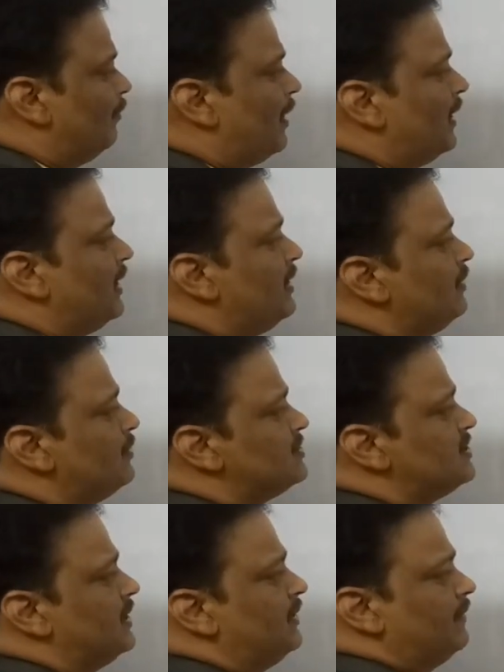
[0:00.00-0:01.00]
ఇంపార్టెంట్
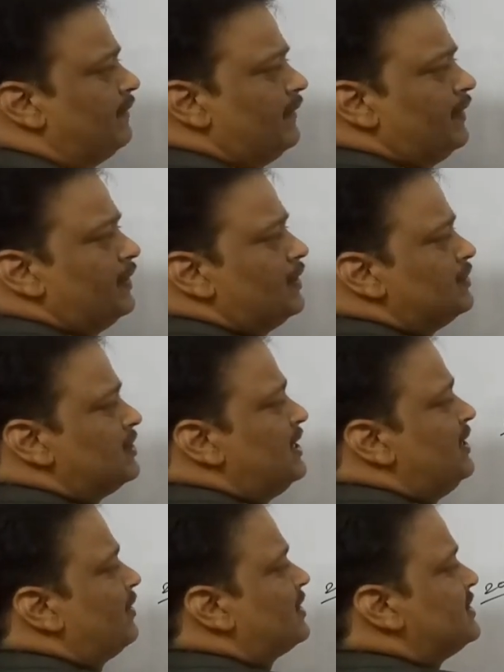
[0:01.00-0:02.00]
క్వశ్చన్ సో
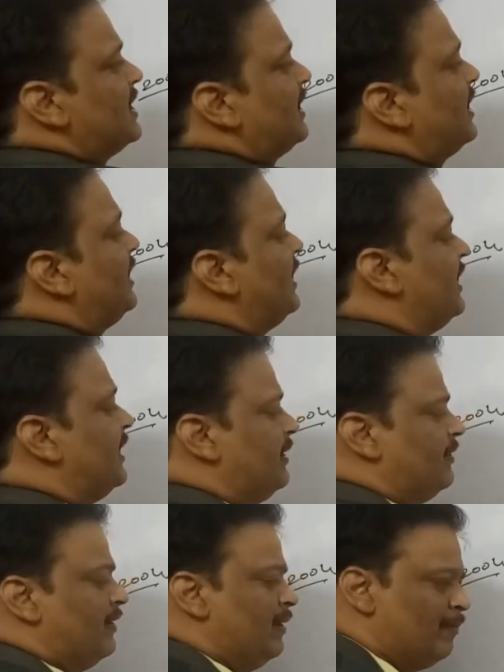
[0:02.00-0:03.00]
దీని యొక్క సెక్రటేరియట్
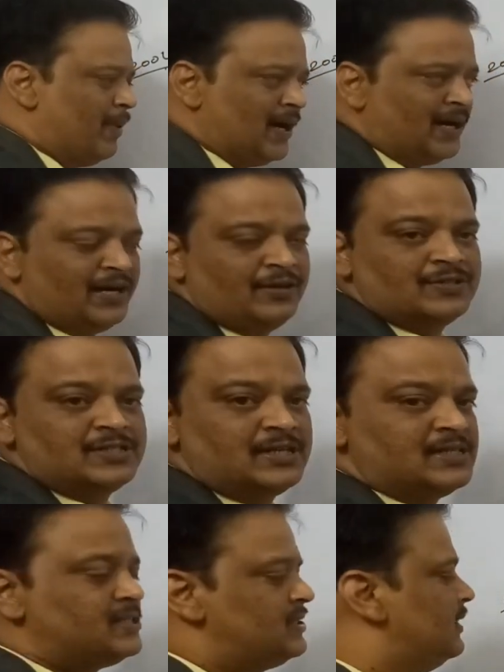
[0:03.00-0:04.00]
ఇంపార్టెంట్
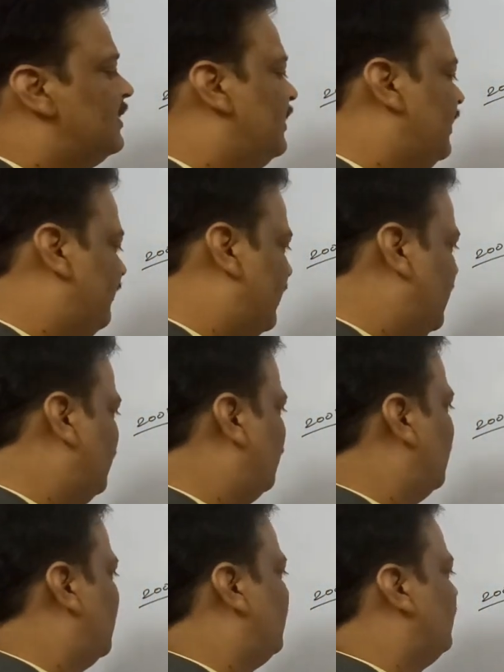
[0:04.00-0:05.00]
క్వశ్చన్స్ ఇవన్నీ
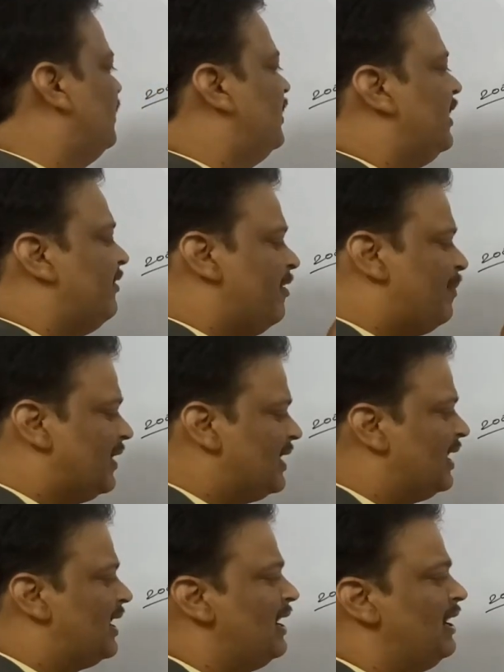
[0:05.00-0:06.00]
కూడా ఇరవై
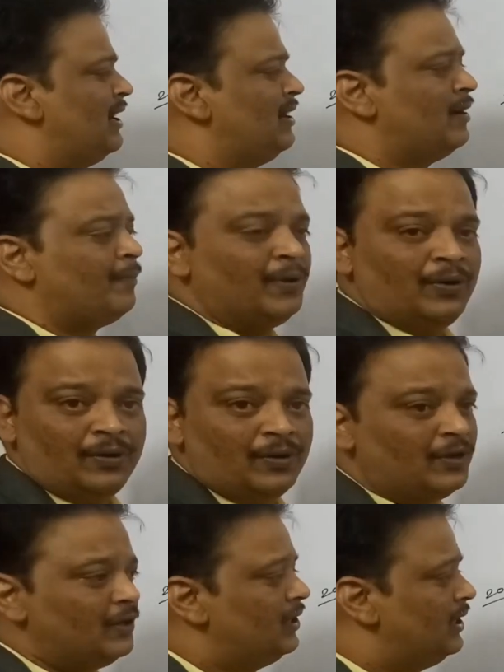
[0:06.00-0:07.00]
పదాలు రాయాలన్నప్పుడు
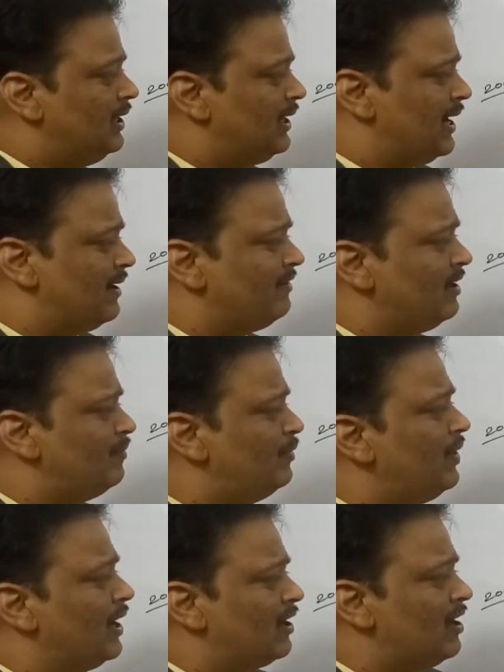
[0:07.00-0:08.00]
ఇది కేవలము
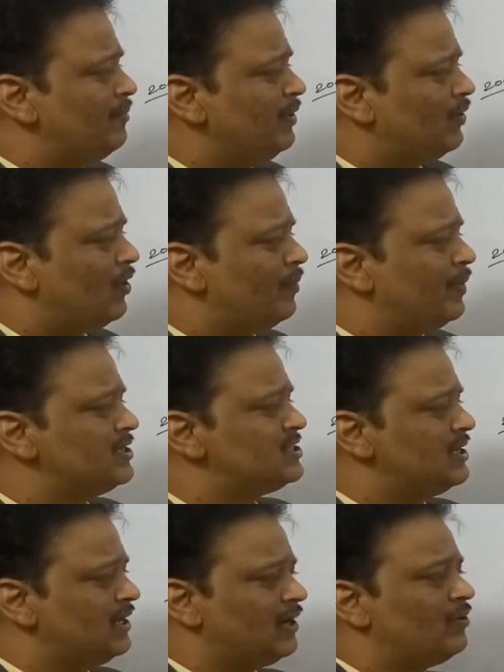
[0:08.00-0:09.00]
ఎకనామిక్
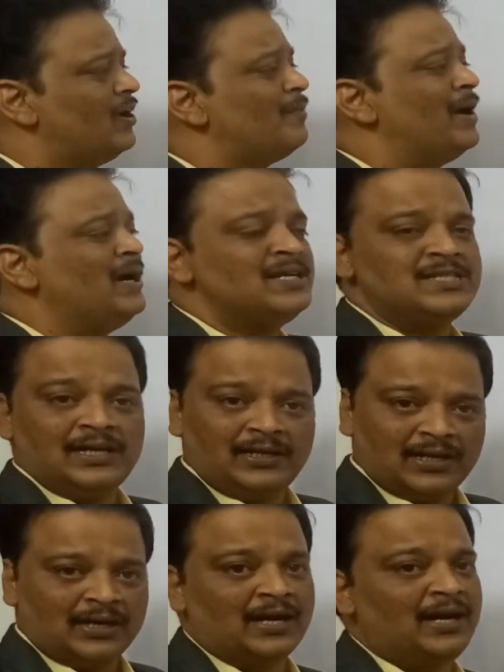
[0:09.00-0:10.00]
కోఆపరేషన్ కాకుండా మల్టీ
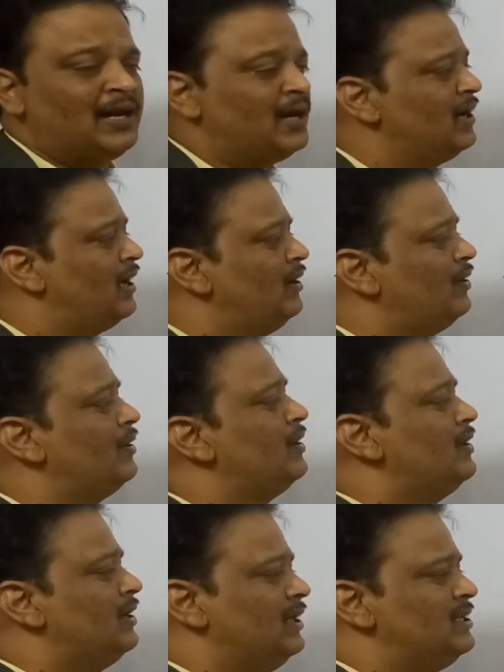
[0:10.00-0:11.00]
సెక్టర్ అన్ని రంగాల్లో
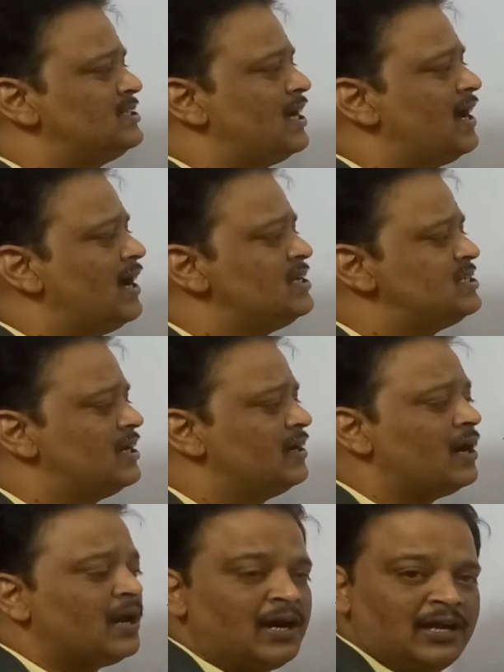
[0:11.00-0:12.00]
ఇది సహాయ
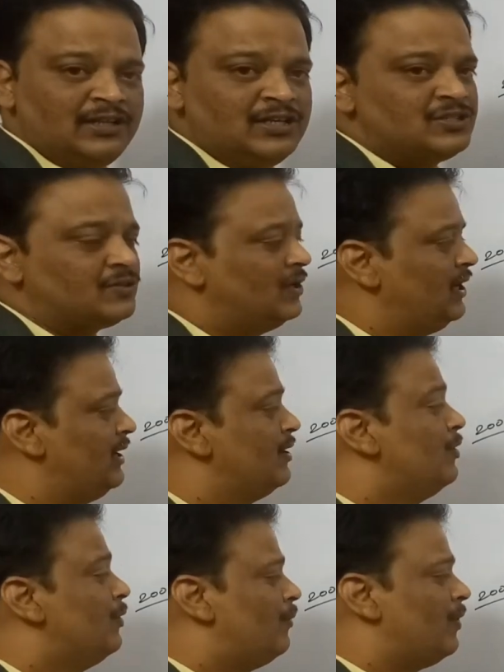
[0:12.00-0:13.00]
సహకారాలు అందించుకొని
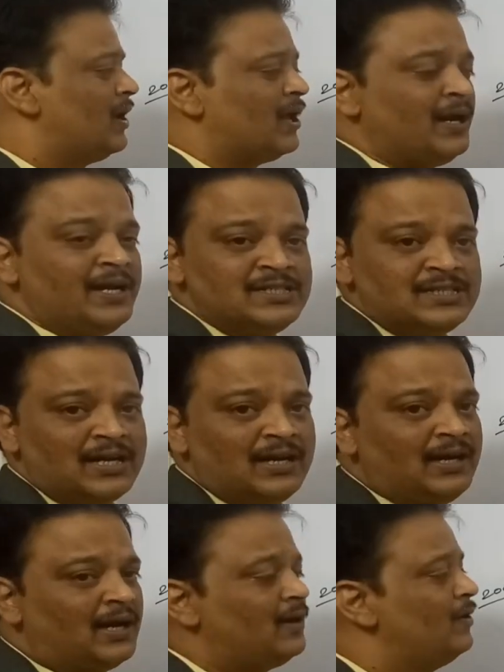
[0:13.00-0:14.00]
ఒక
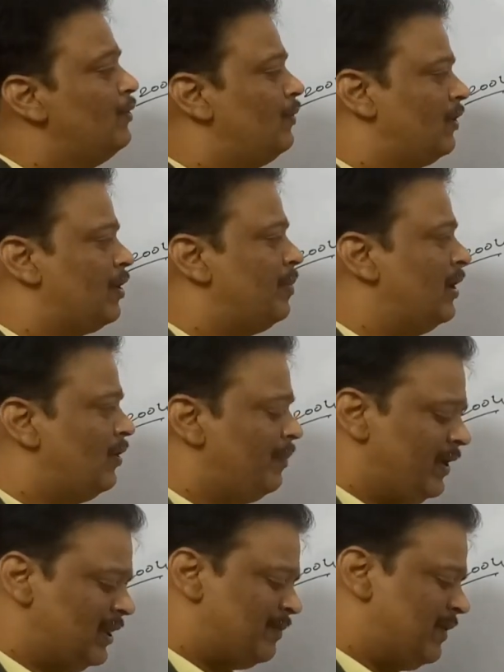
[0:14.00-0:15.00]
రీజనల్గా ఒక
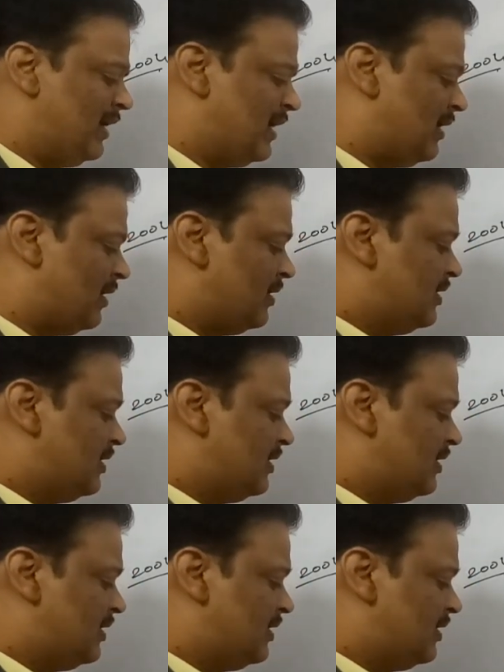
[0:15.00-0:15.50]
బలోపేతమైన